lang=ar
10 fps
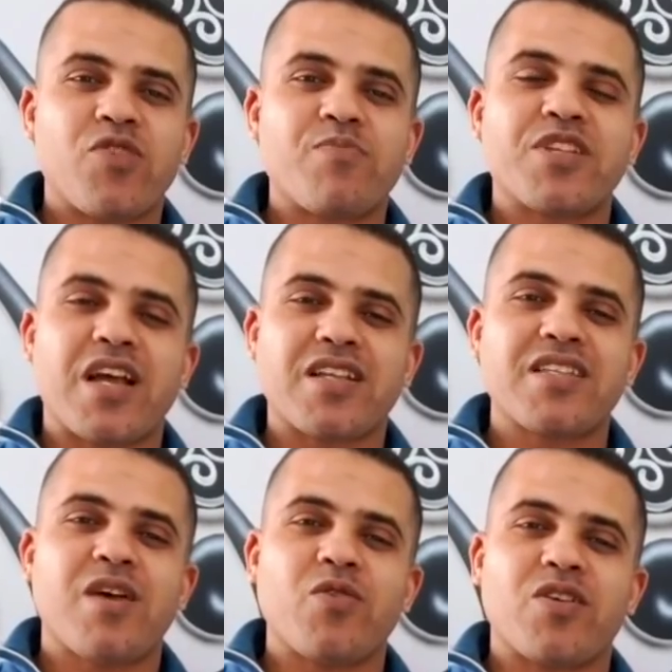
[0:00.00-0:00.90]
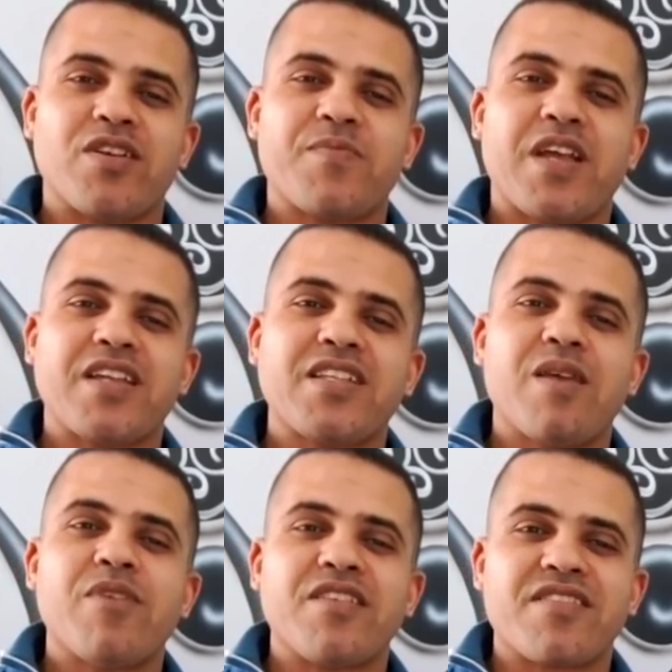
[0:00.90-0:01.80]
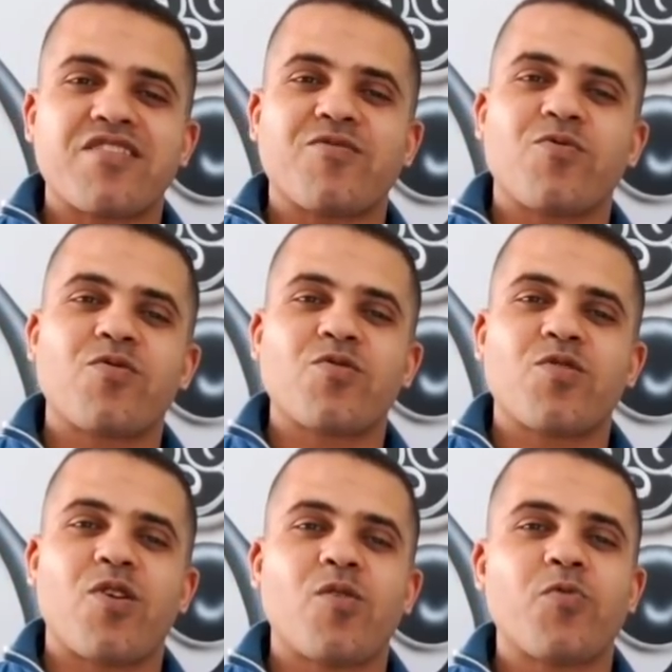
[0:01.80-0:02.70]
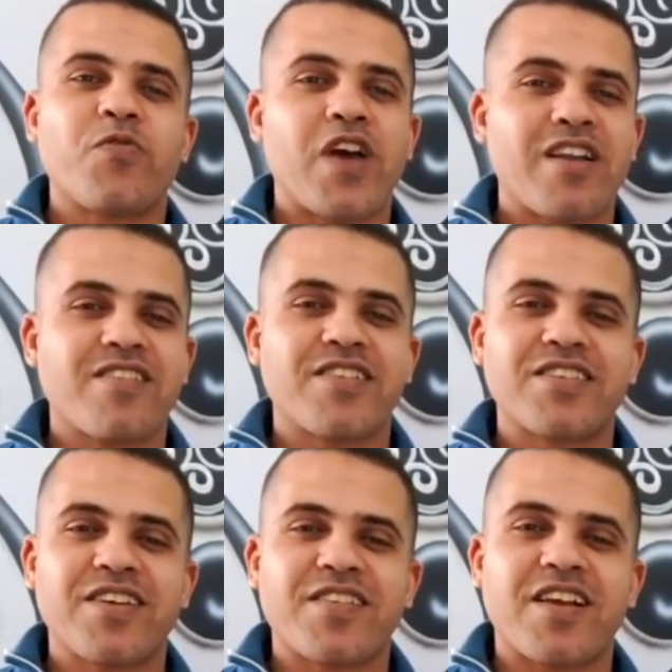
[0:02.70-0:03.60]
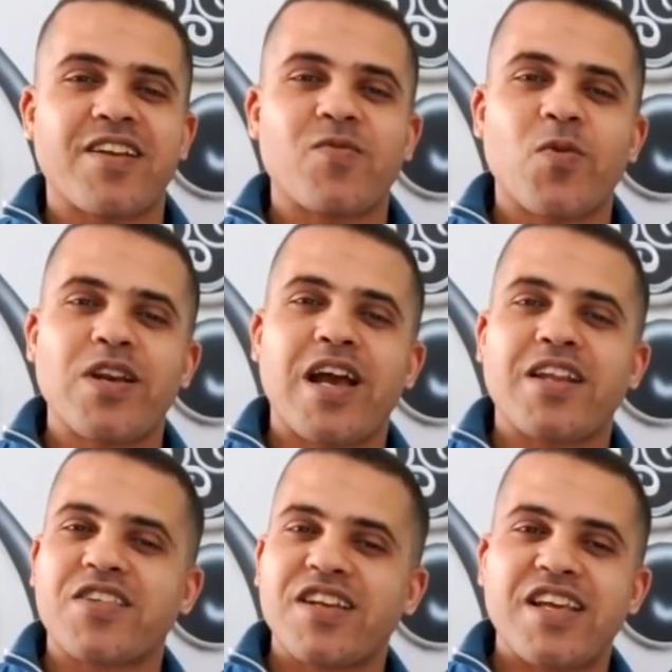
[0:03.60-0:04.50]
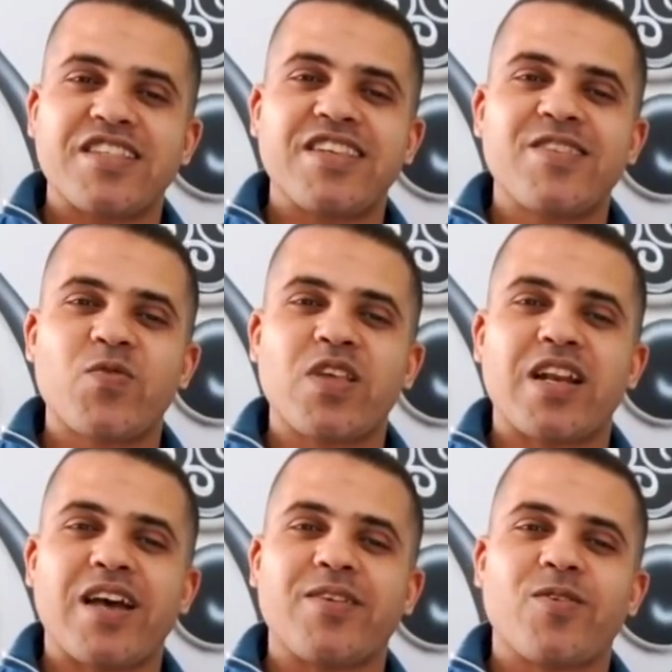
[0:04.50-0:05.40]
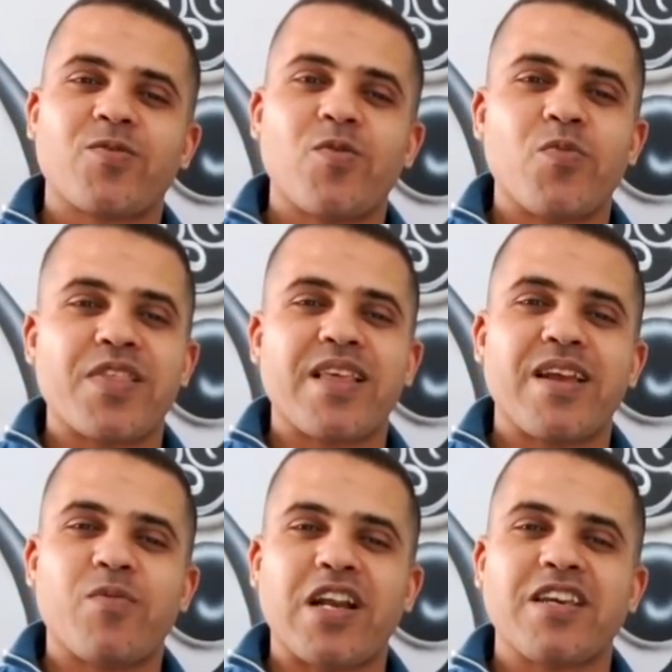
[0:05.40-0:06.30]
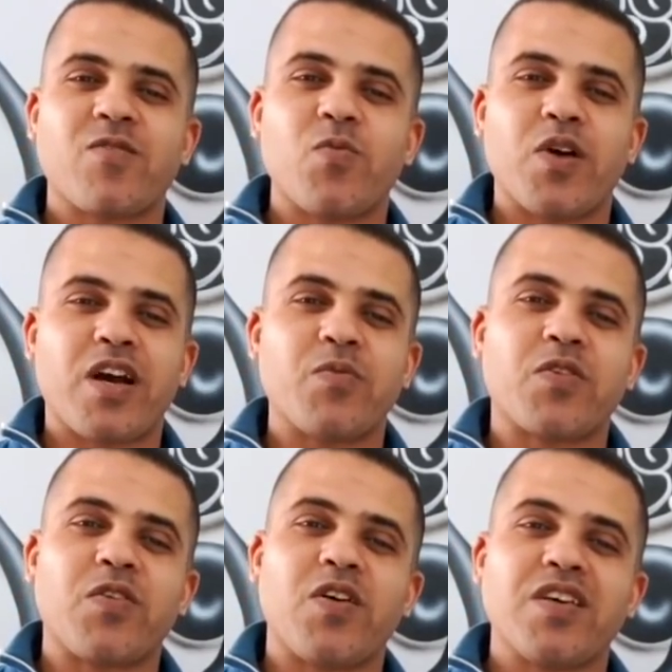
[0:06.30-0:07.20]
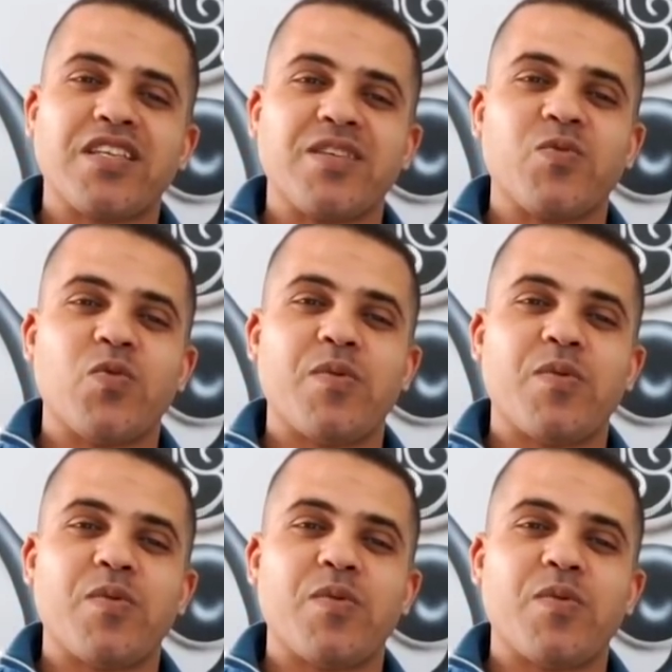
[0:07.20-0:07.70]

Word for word: الفيديوهات بتاعتنا والقناة بتاعتنا ما ينساش يدوس اشتراك ويفعل زر الجرس على الكل علشان أي جديد يوصل لحضراتكم والسلام عليكم ورحمة الله